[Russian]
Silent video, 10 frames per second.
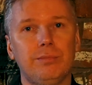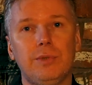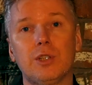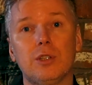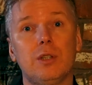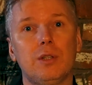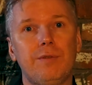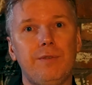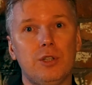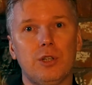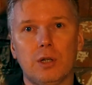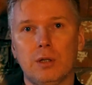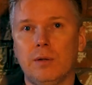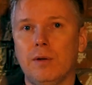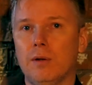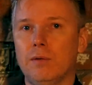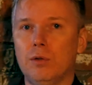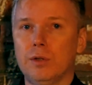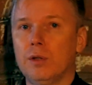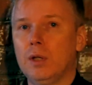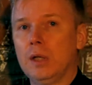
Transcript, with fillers: неожиданных фишек, вот,